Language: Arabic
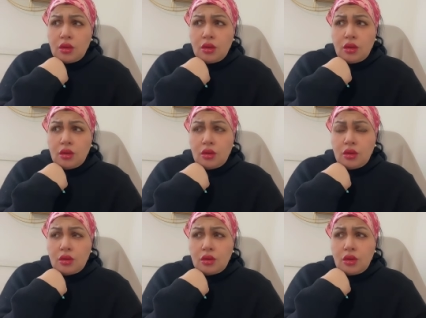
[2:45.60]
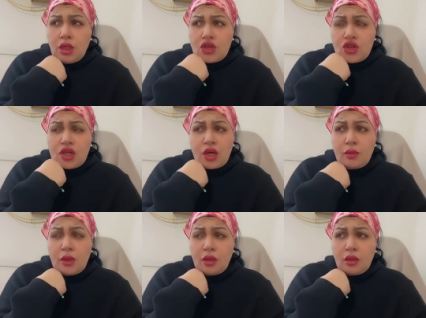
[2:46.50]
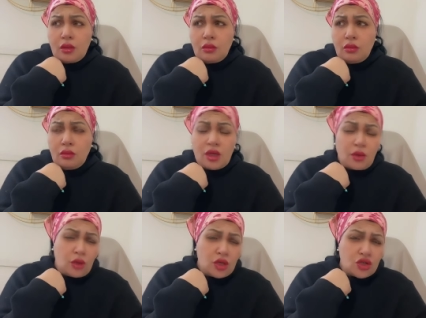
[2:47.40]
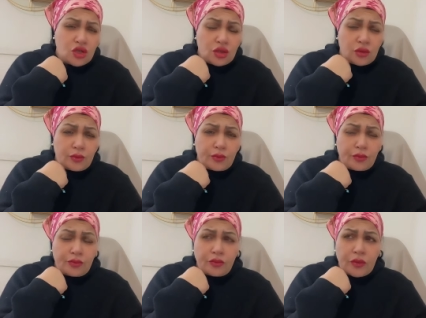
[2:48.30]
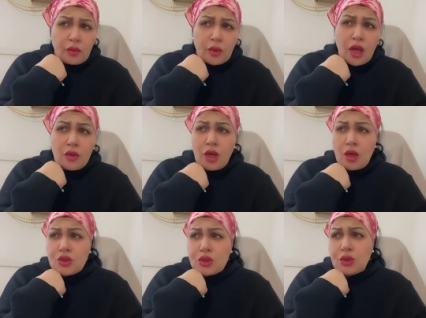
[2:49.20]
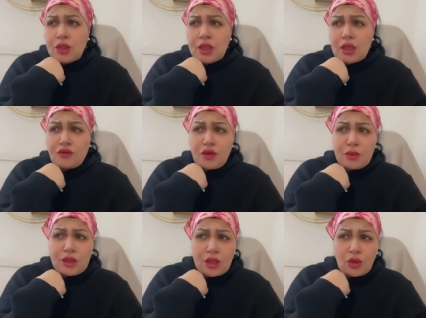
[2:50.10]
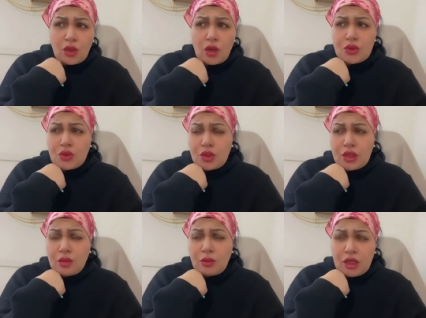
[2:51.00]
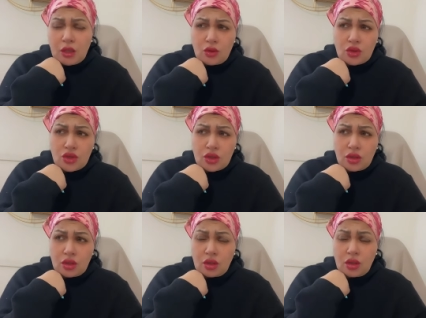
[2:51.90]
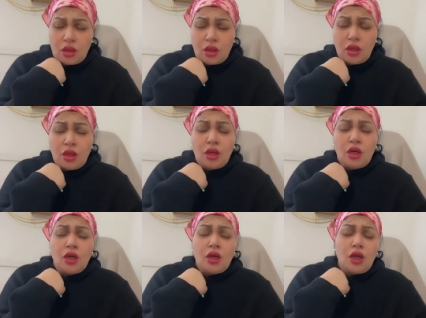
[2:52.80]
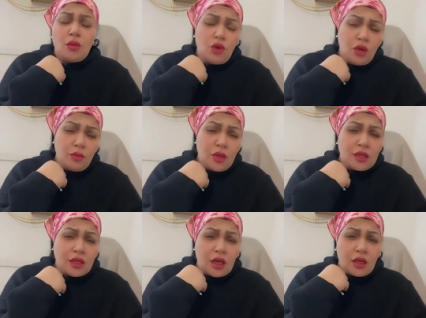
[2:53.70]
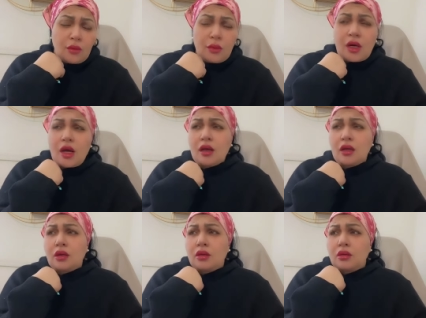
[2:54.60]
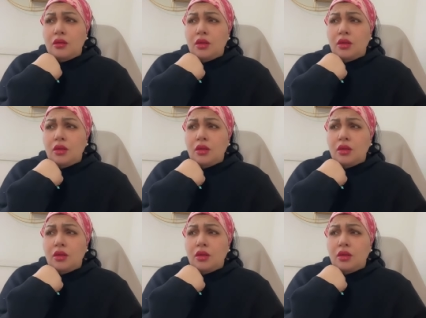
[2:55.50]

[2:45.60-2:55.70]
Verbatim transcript: أه هي ما ما روحش بقاو يحوسوا عليه لا فامي تاعو يحوسوا عليه ما لقاوهش المهم هذيك المراه